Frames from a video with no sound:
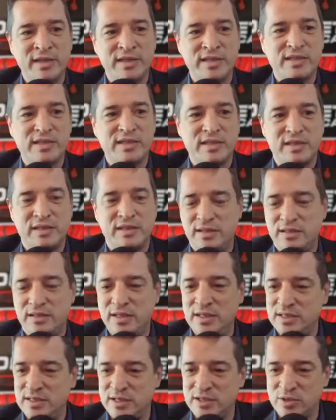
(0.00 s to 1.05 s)
ist
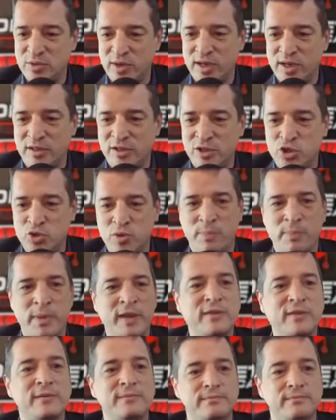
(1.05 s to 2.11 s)
diese sogenannte
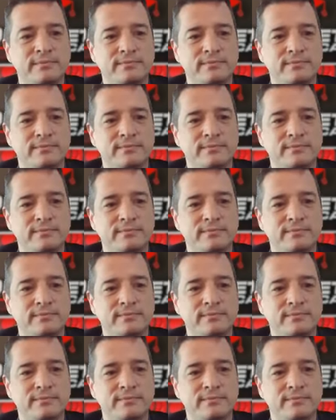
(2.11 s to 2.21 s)
Schurbett?